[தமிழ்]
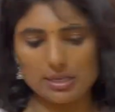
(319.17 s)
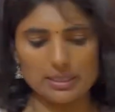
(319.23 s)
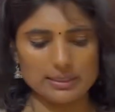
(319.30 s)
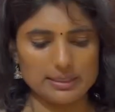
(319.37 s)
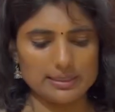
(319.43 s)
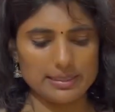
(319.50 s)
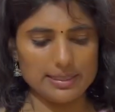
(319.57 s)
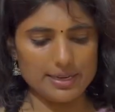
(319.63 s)
கலர்
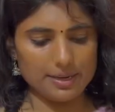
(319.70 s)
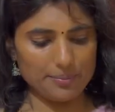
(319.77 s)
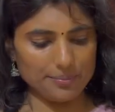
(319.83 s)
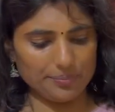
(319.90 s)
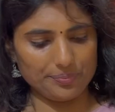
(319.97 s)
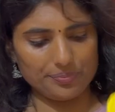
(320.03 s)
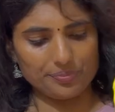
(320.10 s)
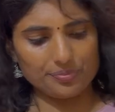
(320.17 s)
அதுலேயே
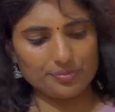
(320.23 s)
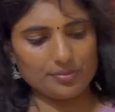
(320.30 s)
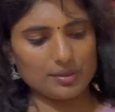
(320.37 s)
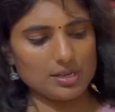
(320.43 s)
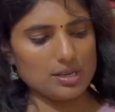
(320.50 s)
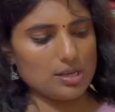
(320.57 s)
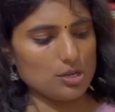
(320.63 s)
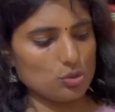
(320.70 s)

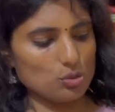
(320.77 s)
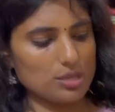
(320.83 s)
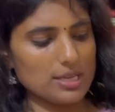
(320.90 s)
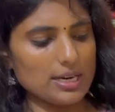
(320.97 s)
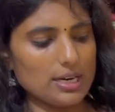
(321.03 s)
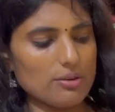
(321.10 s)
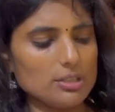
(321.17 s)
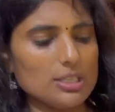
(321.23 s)
ஸோ
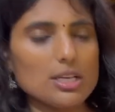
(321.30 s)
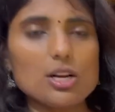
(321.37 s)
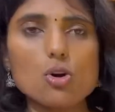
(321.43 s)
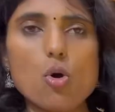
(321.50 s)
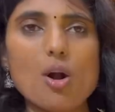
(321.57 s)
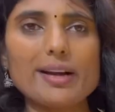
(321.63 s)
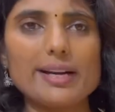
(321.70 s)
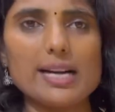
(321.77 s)
இதுக்கெல்லாம் வந்து நாங்கள்
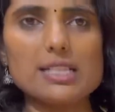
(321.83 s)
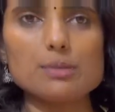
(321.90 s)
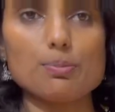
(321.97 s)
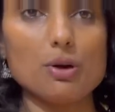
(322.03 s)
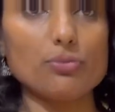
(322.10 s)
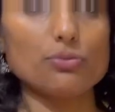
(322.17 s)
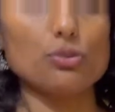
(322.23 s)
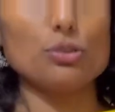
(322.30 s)
கான்ட்ராஸ்ட் பஃப்